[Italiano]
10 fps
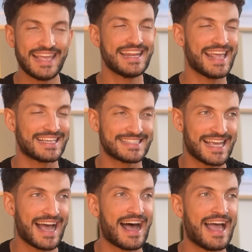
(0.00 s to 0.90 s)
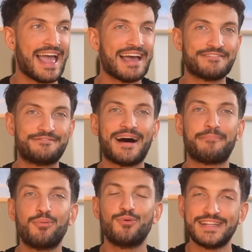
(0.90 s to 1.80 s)
riesce a
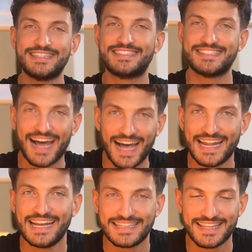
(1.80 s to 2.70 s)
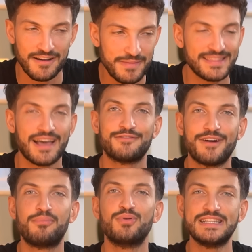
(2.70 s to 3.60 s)
vaporizzare, letteralmente a
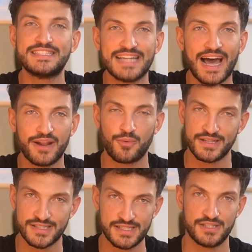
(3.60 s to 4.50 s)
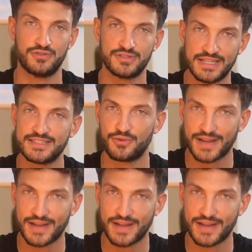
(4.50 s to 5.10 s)
vaporizzare qualsiasi sostanza